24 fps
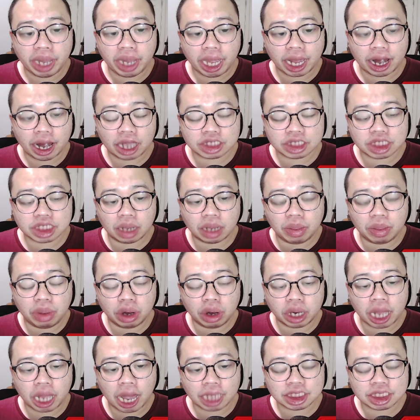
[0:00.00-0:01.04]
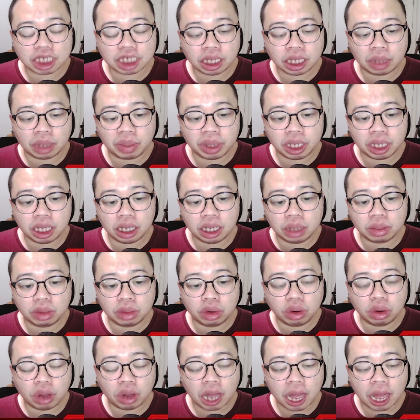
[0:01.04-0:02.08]
berak sekebun gacanya begini
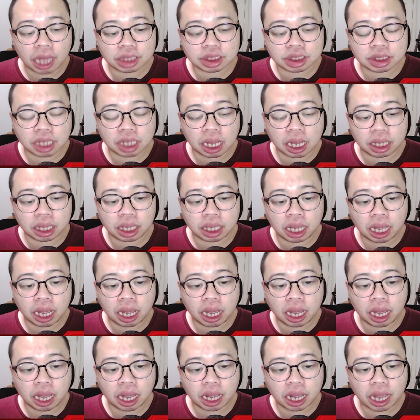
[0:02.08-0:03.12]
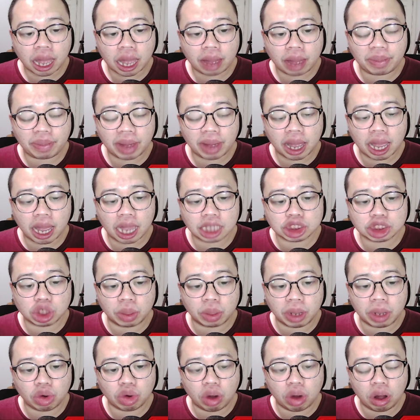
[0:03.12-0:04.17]
mulu astaga kapan
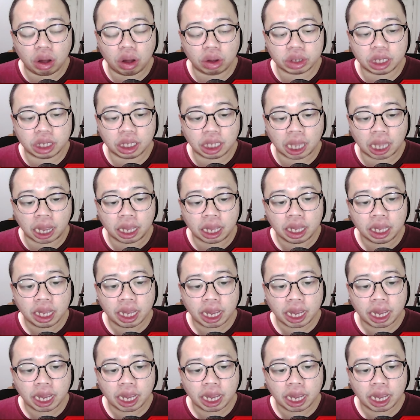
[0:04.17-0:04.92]
coba gua hokinya